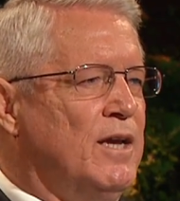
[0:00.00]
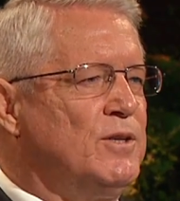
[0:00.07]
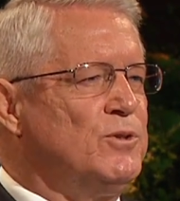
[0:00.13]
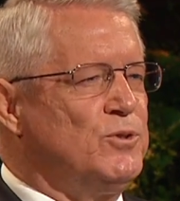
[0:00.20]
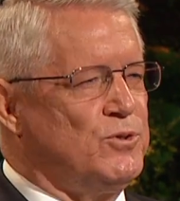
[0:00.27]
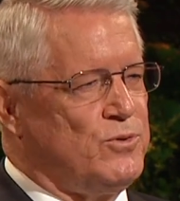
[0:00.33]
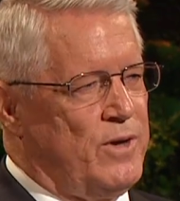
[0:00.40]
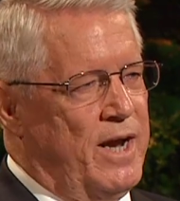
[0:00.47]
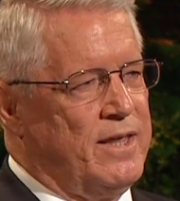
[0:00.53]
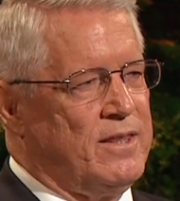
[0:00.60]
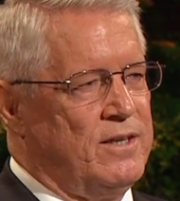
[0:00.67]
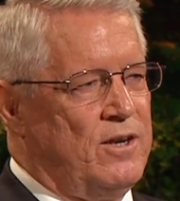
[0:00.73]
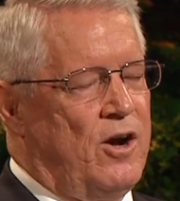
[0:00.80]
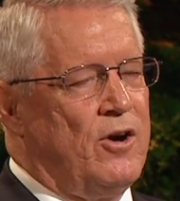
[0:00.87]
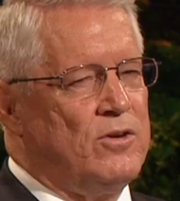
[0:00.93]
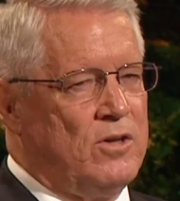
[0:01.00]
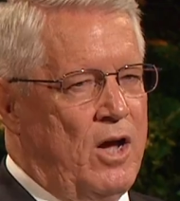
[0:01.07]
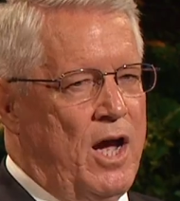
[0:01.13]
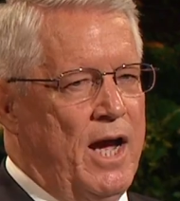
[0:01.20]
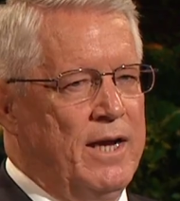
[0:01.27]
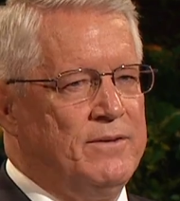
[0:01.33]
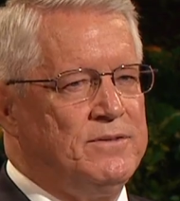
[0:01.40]
霊的な蓄えを
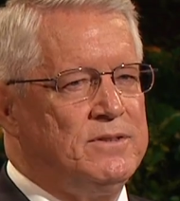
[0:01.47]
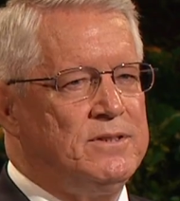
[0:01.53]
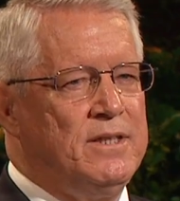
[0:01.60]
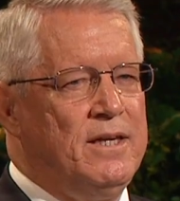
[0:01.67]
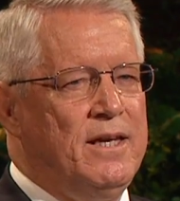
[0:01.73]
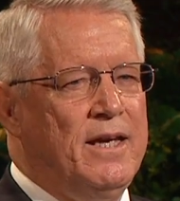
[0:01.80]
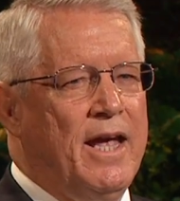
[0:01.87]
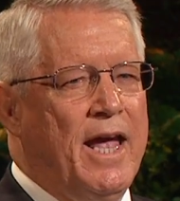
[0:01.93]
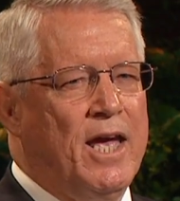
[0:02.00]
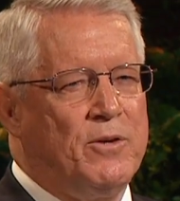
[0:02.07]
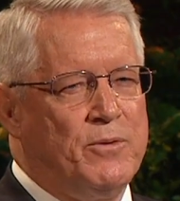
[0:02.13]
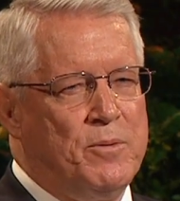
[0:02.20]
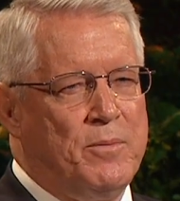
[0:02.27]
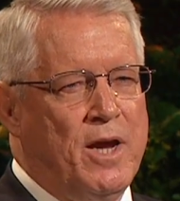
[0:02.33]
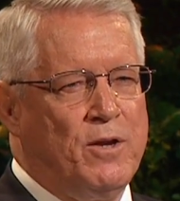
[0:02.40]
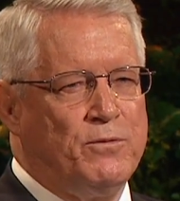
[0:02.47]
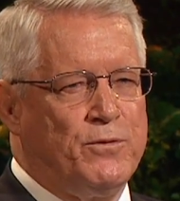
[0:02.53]
与えてくれるのです。